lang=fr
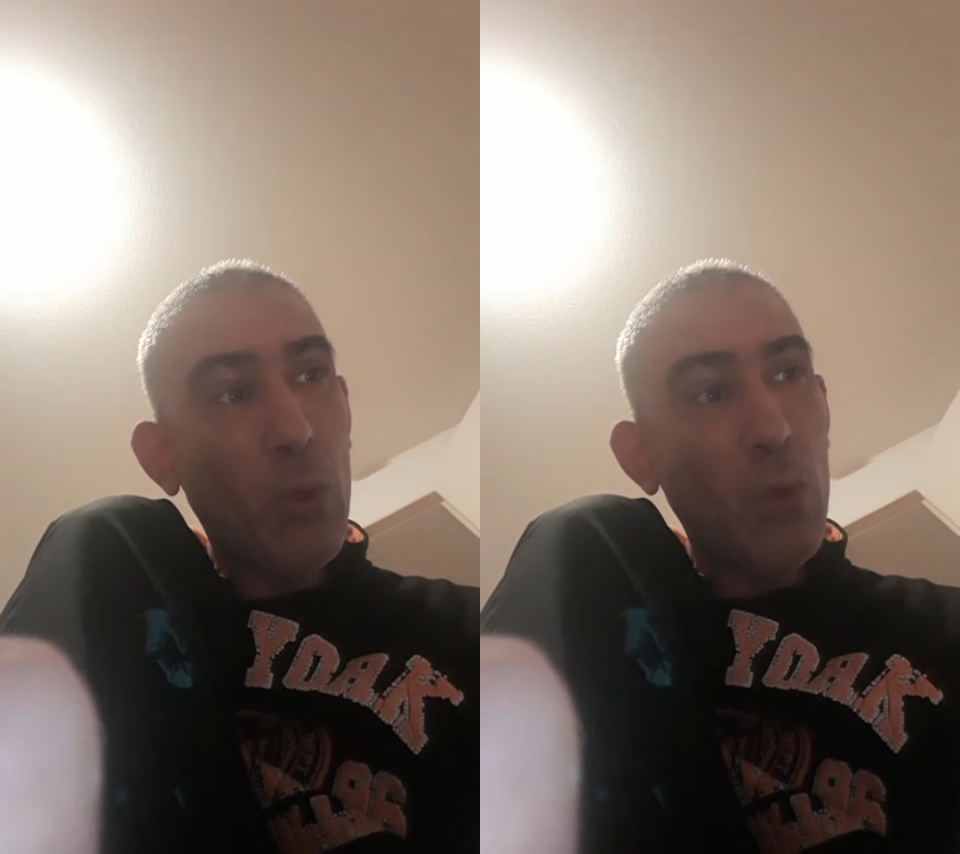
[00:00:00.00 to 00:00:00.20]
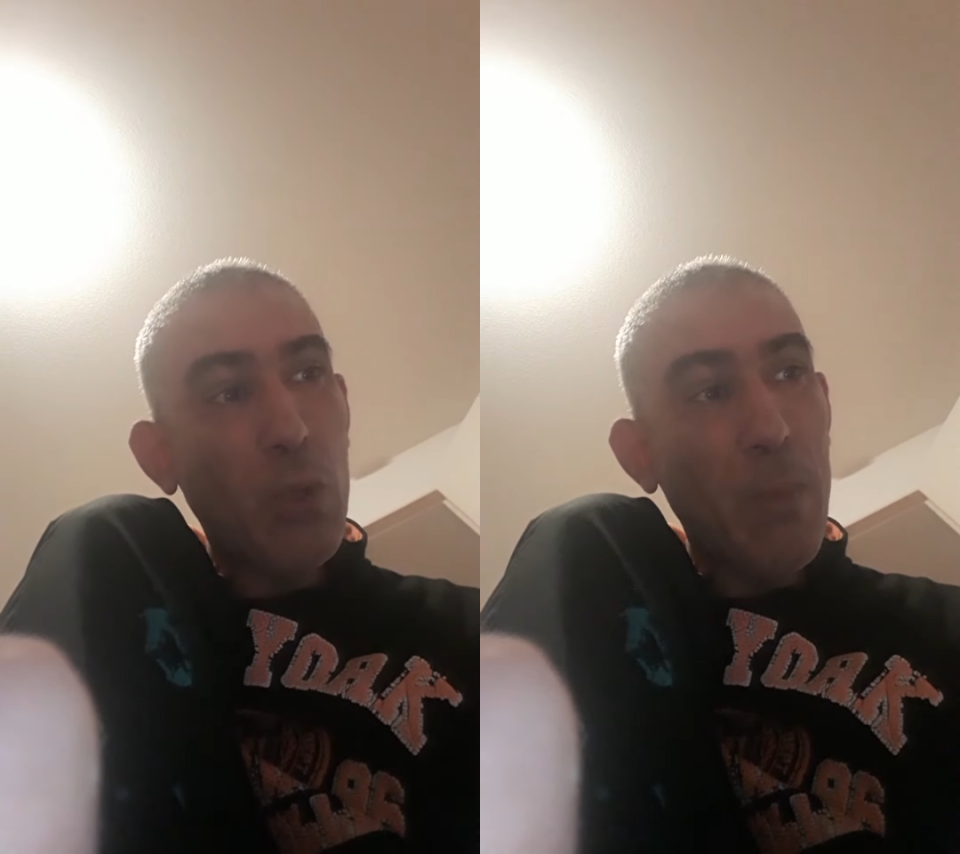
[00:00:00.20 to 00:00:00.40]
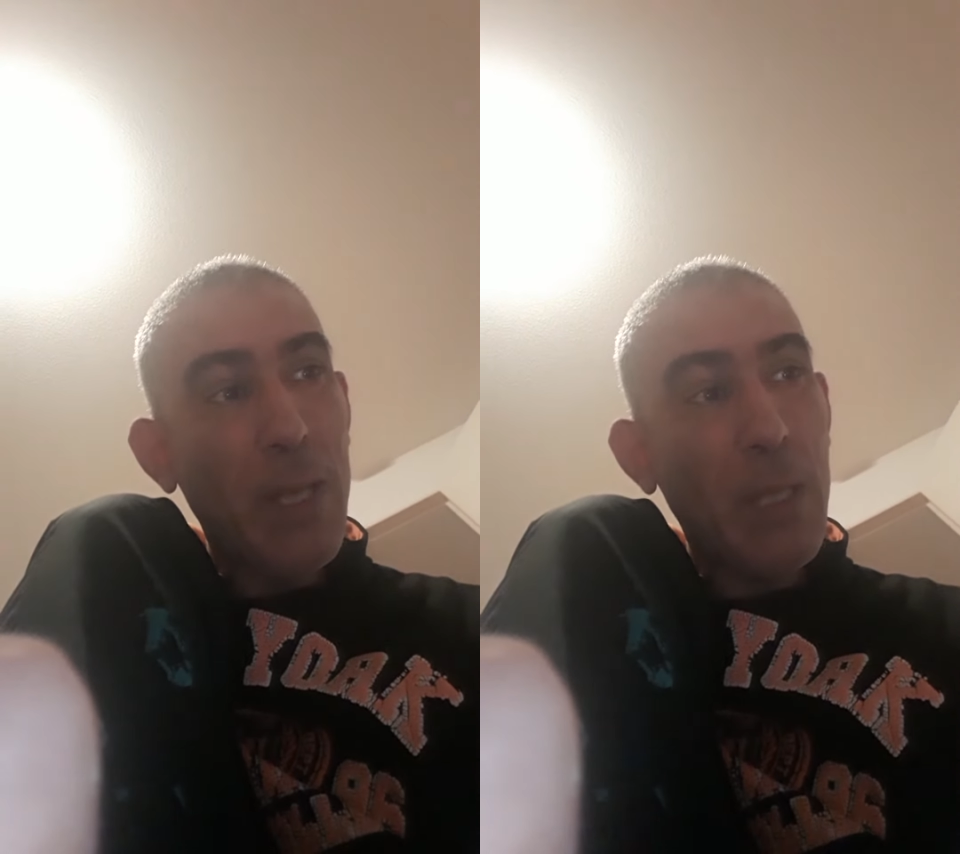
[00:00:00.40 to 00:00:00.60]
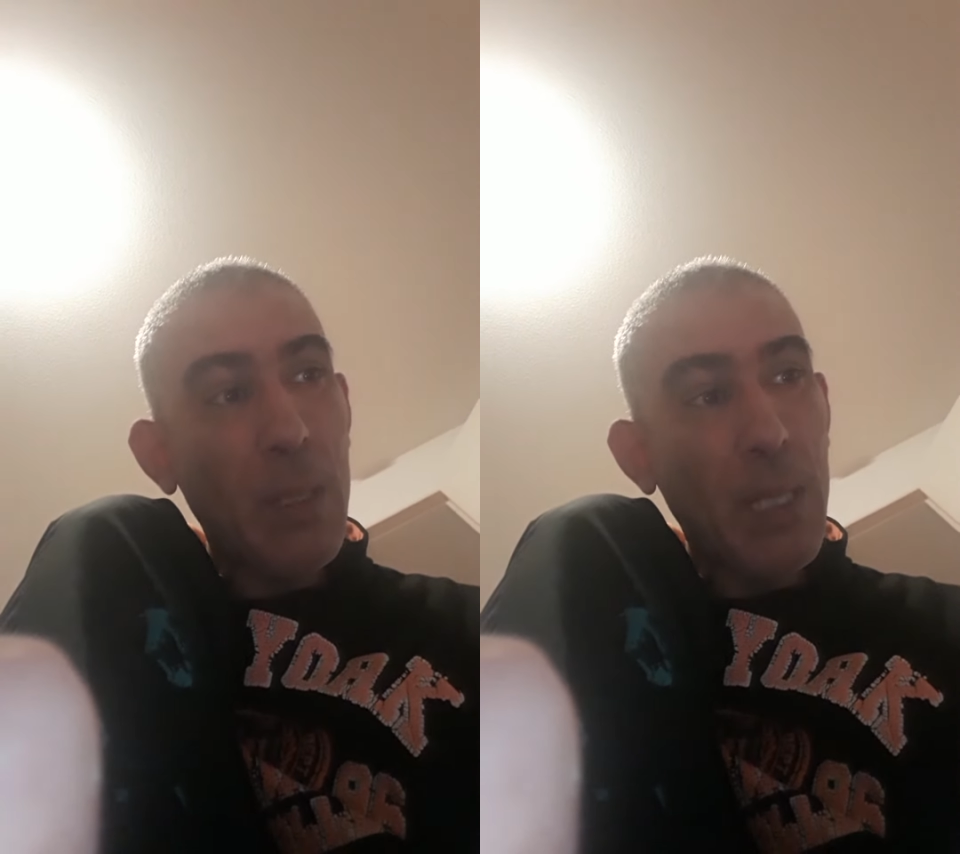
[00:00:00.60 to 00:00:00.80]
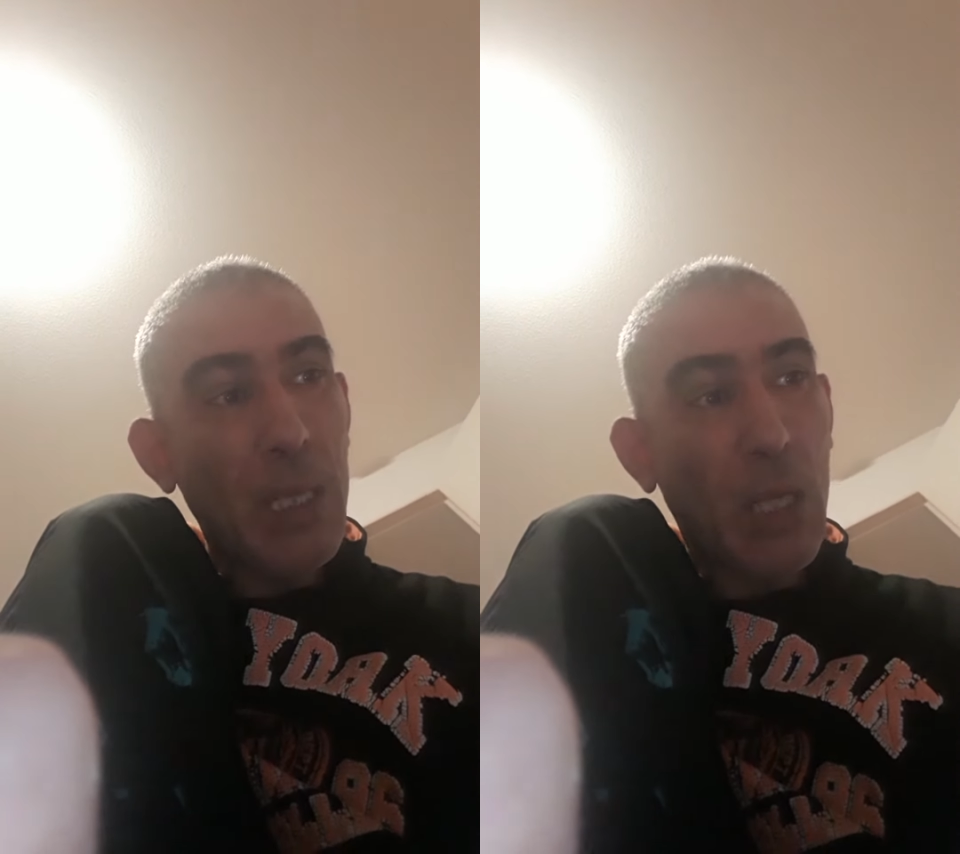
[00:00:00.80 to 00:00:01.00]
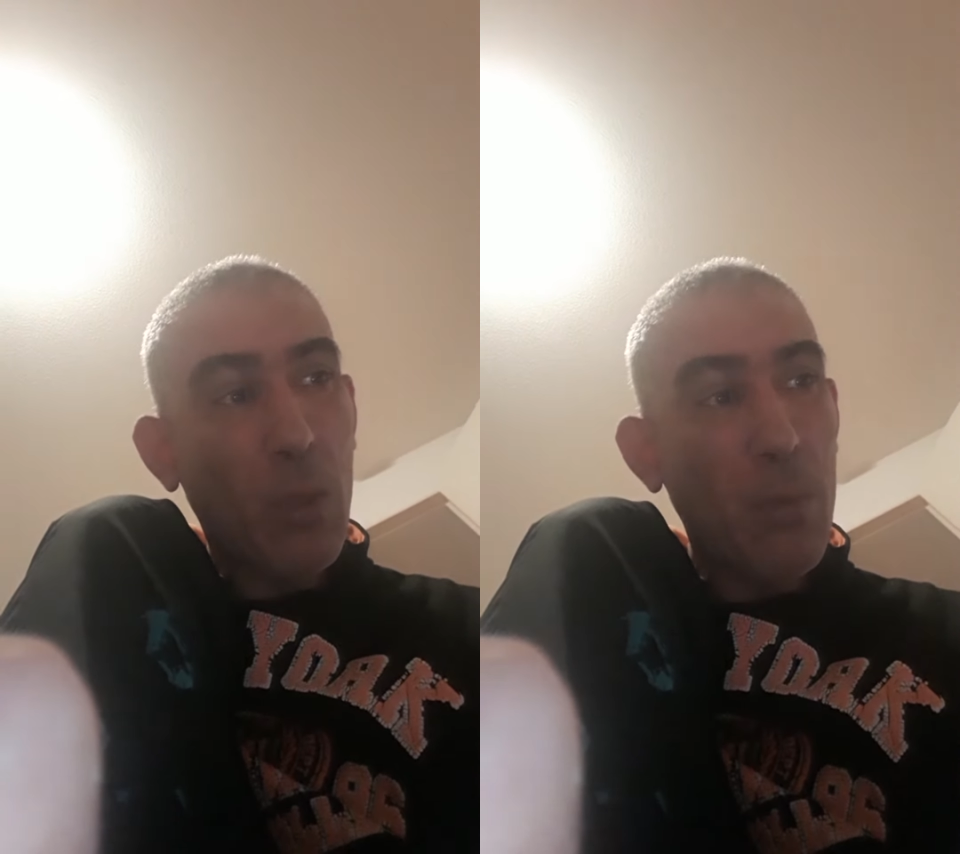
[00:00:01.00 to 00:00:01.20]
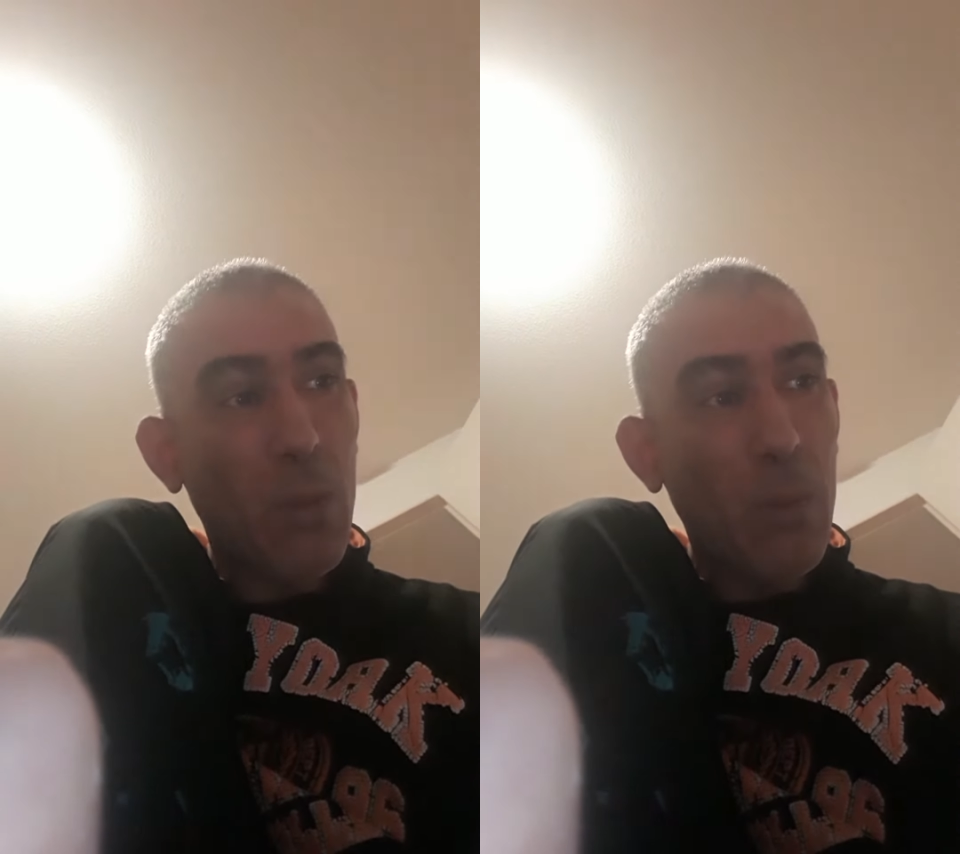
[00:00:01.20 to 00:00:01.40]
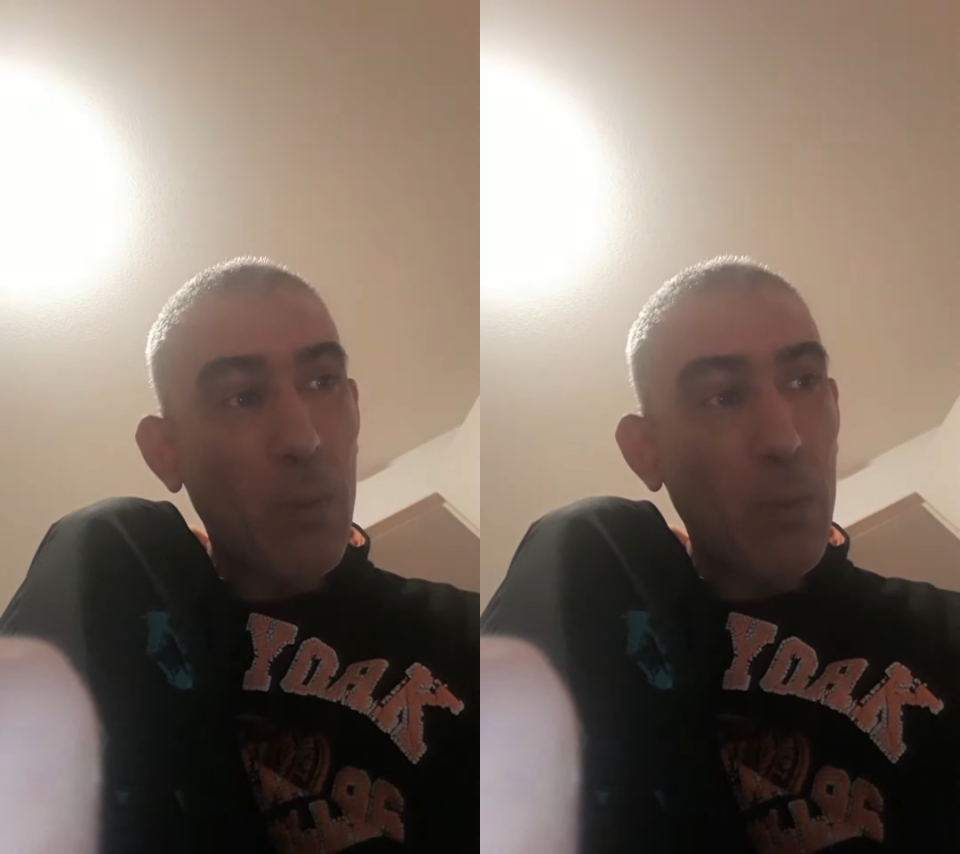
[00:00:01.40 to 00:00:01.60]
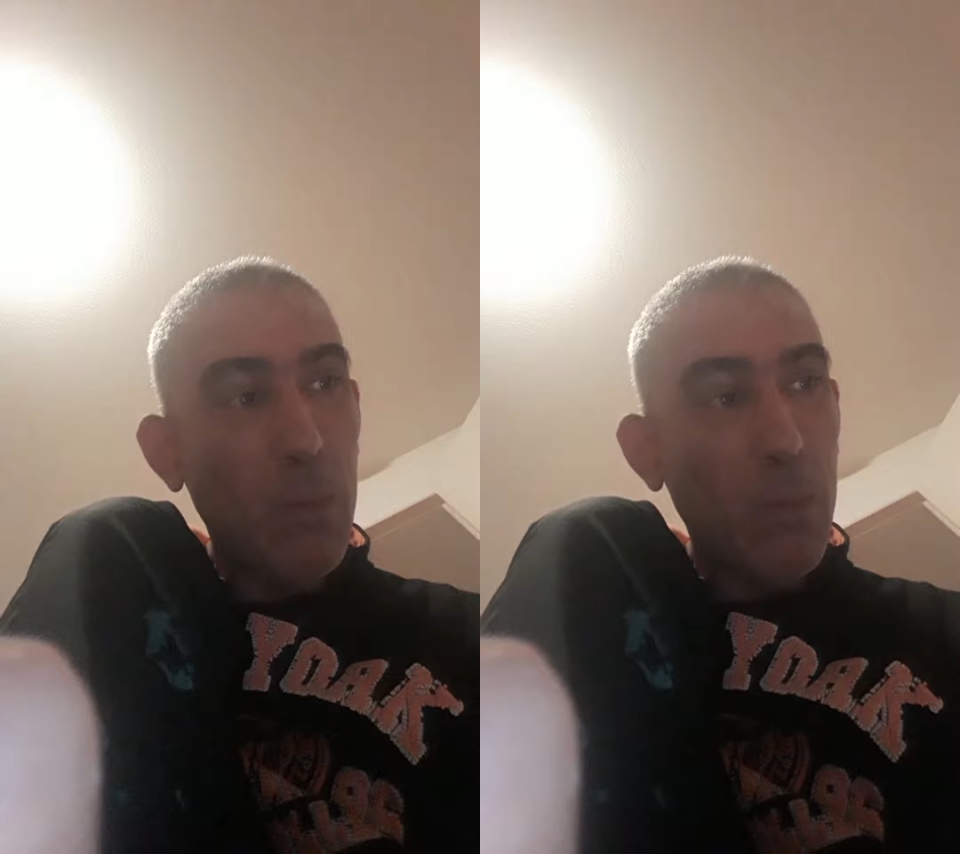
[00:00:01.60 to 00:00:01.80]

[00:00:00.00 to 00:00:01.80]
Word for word: deux semaines, exactement.